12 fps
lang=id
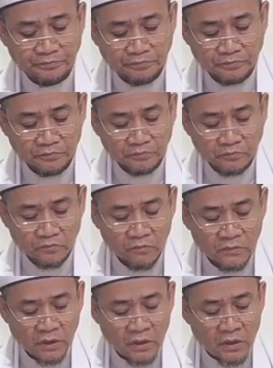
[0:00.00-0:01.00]

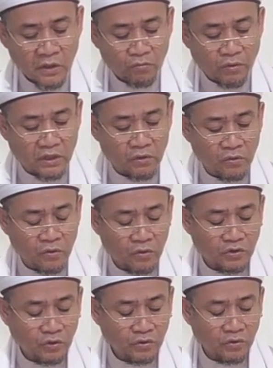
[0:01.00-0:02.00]
tentara-tentara cahaya. Artinya
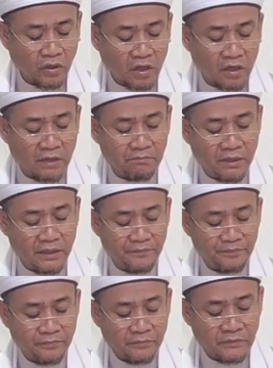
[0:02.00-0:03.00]
kalau Allah ingin
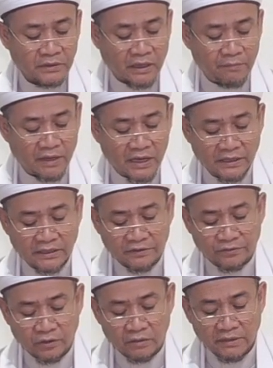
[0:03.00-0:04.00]
membuat dia menang,
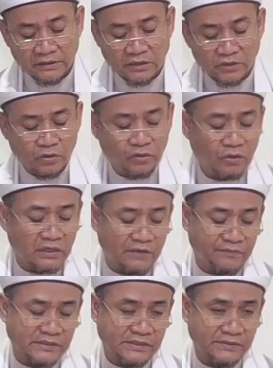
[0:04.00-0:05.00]
maka Allah kasih
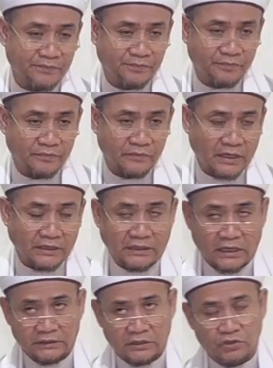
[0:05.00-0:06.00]
akhlak-akhlak mulia.
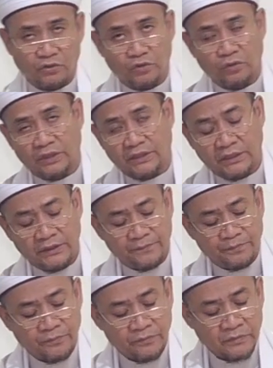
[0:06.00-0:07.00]
Seorang
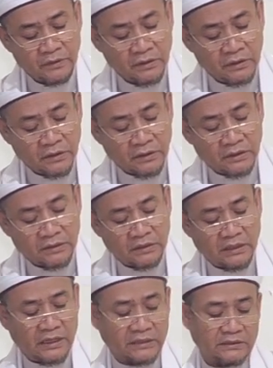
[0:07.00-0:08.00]
sabar,
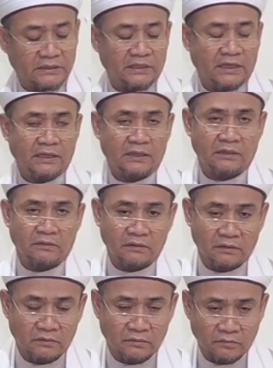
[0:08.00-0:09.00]
syukur, ridho, maka dengan
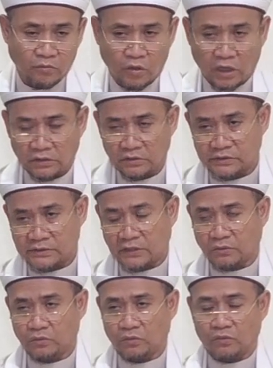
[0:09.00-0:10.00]
sifat-sifat itu dia
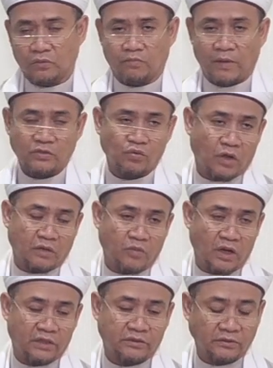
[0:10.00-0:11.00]
mampu
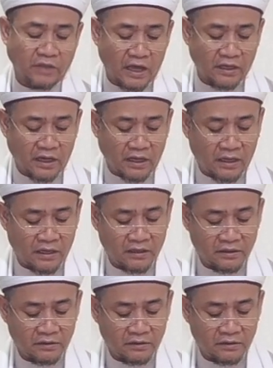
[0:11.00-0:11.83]
mengendalikan apapun.